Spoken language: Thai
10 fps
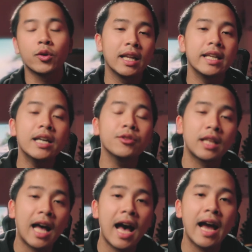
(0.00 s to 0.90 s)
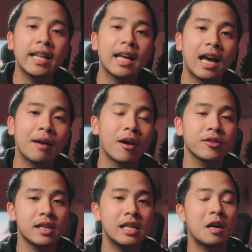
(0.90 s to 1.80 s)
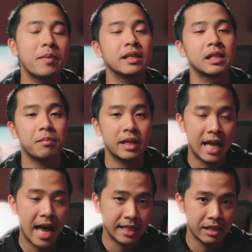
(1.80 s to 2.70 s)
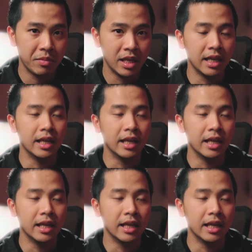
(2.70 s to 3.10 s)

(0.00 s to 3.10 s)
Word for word: ส่วนเลเยอร์สุดท้ายนะครับเขาจะเรียกว่าเป็น split RGB